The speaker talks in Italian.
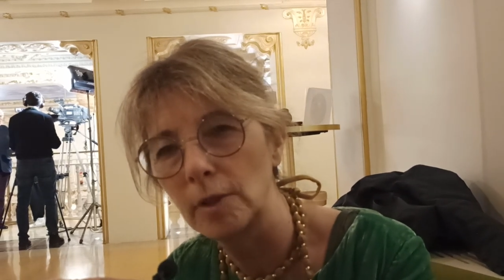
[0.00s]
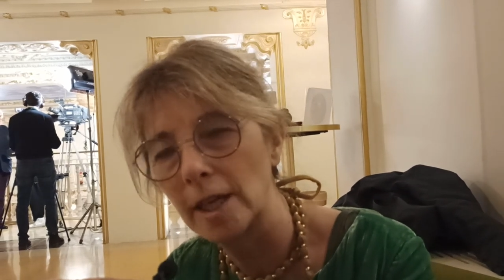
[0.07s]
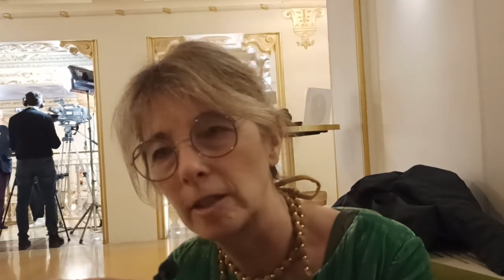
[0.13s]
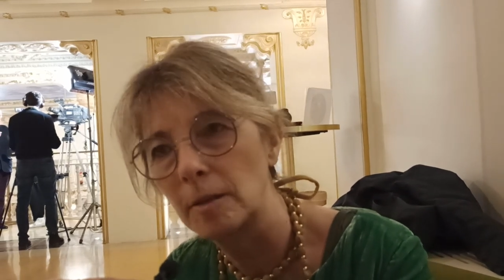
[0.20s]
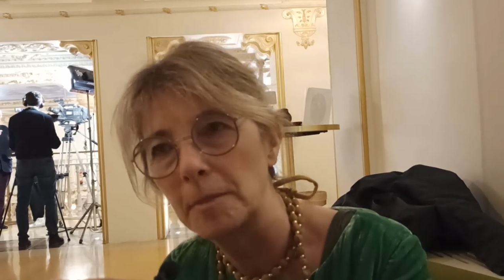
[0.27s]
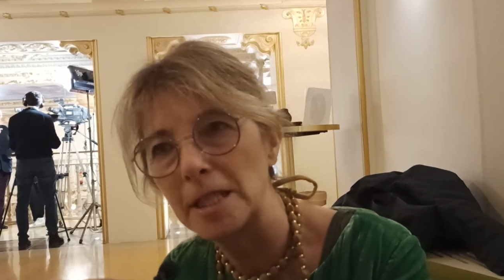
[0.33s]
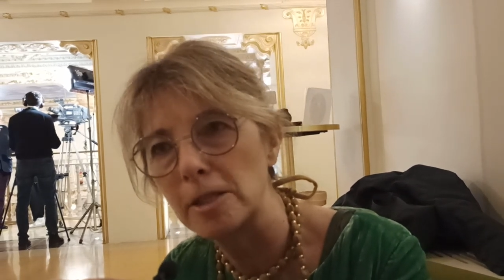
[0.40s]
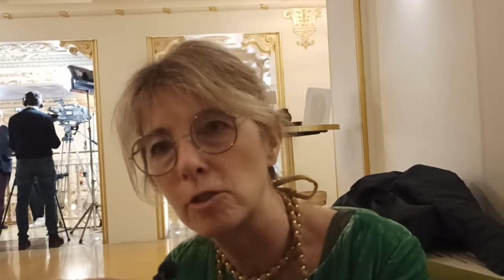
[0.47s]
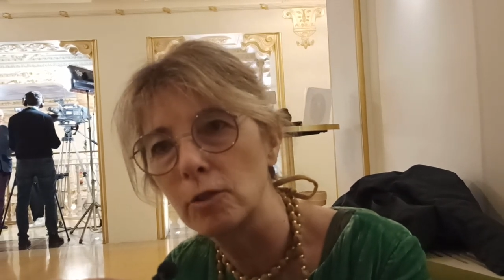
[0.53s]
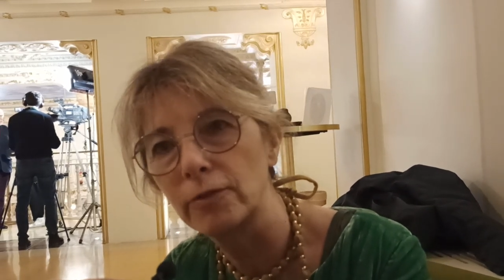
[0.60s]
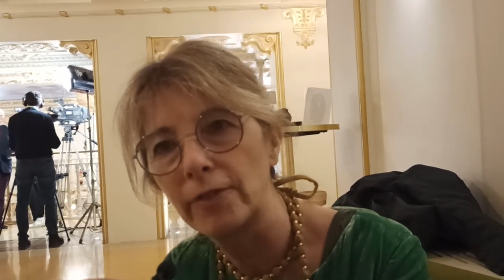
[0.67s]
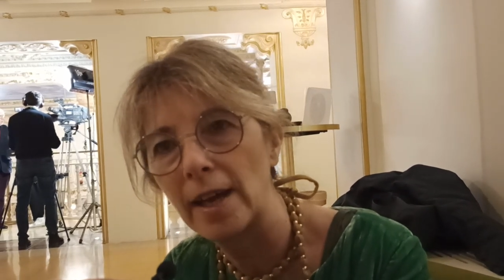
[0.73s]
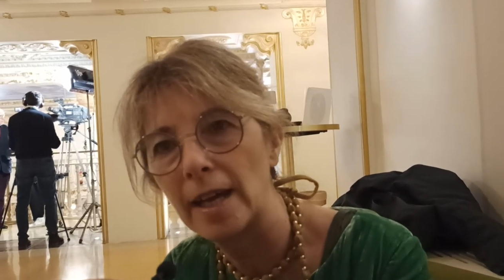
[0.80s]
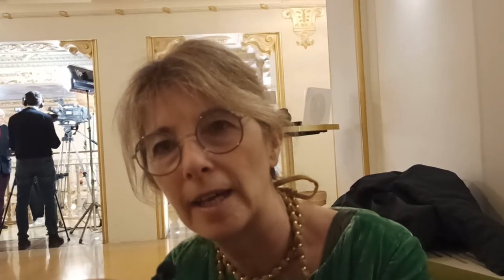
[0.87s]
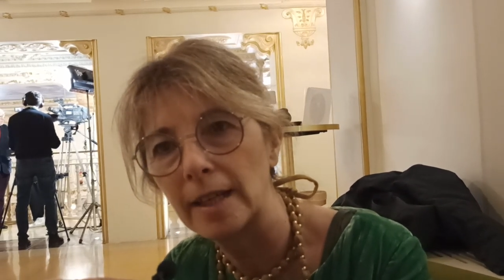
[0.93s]
un anno e mezzo
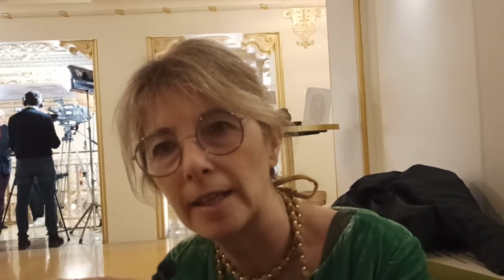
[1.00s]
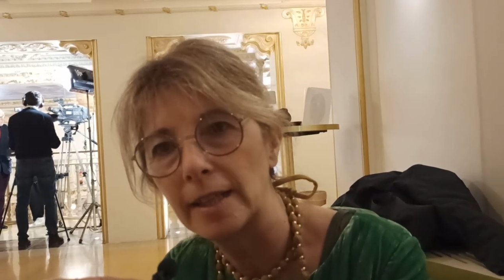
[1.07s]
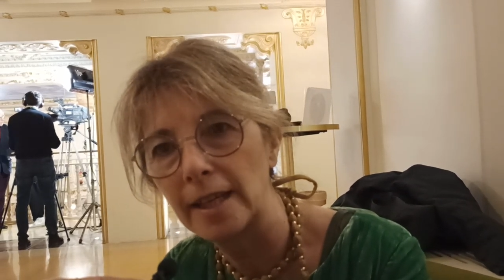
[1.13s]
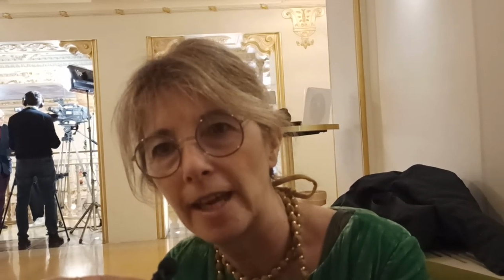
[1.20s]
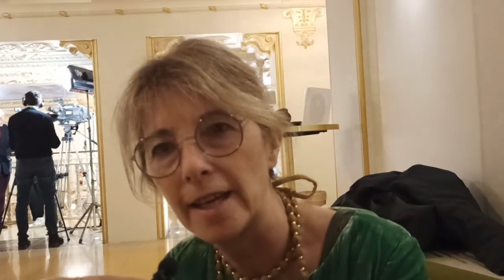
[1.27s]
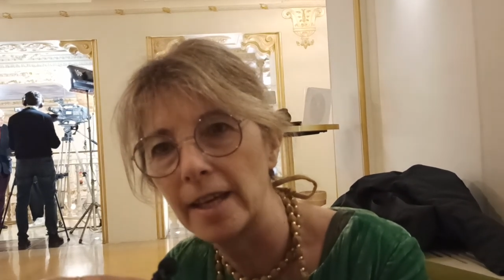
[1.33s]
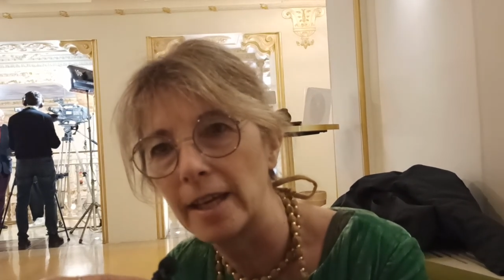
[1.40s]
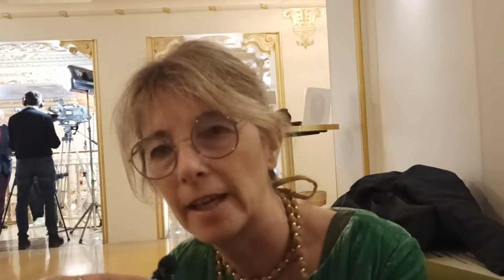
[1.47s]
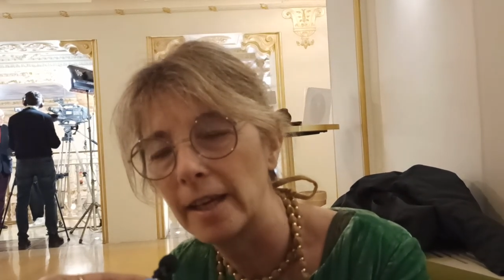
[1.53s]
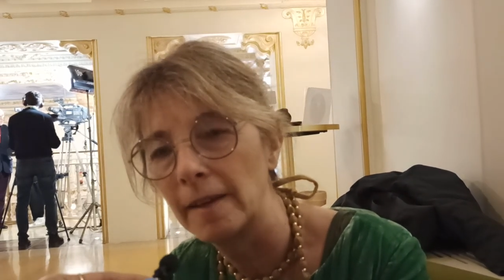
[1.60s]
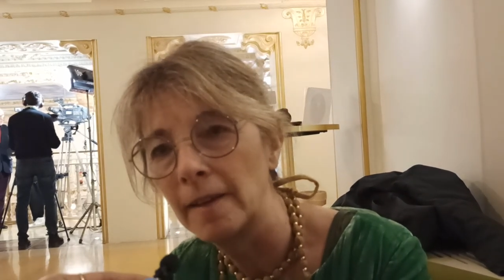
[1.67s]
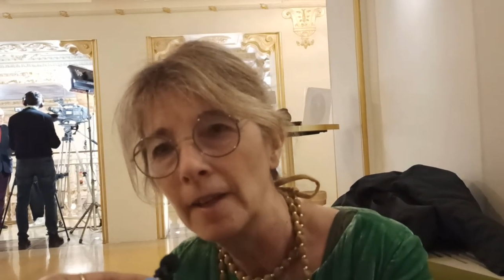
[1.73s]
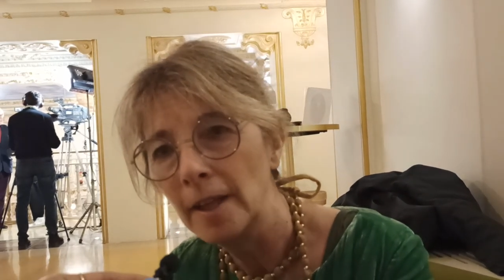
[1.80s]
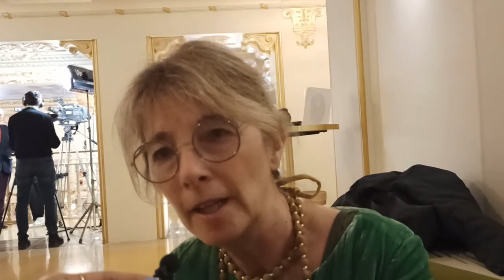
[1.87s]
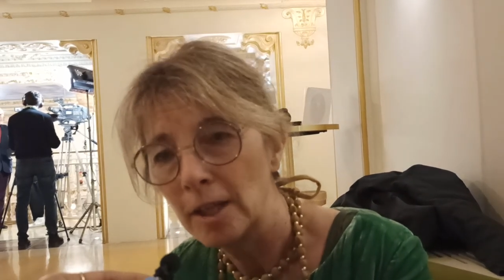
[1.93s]
fa, che è
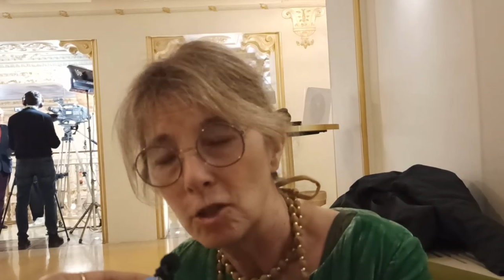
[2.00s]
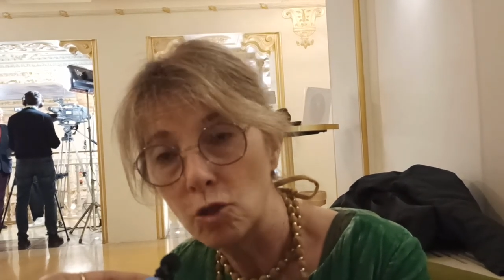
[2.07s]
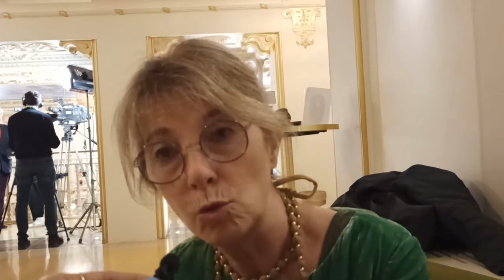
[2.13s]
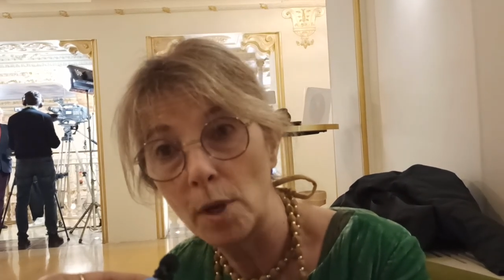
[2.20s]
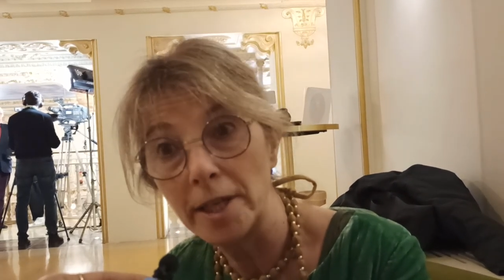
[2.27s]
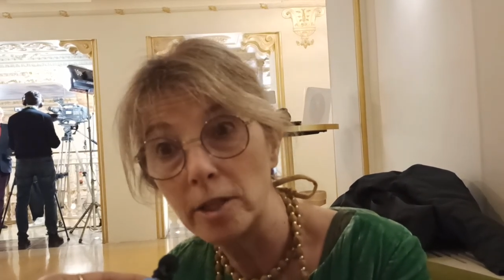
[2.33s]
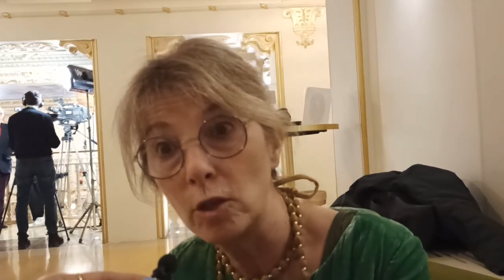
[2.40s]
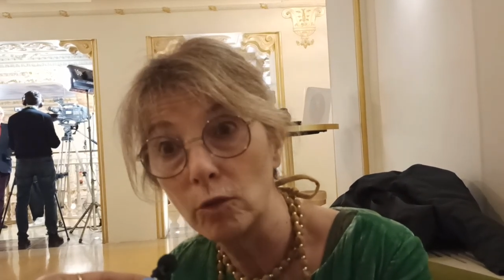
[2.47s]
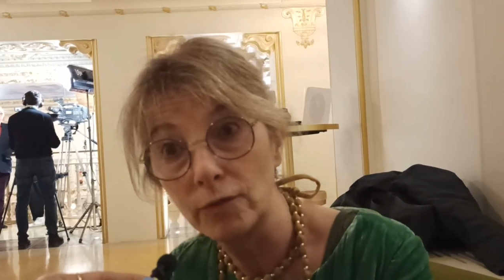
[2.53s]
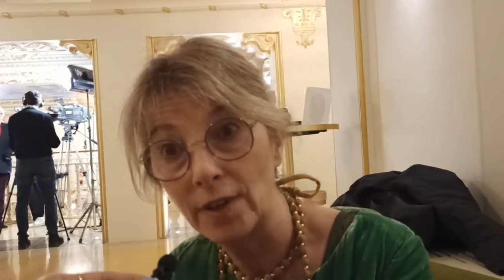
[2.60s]
su Ennio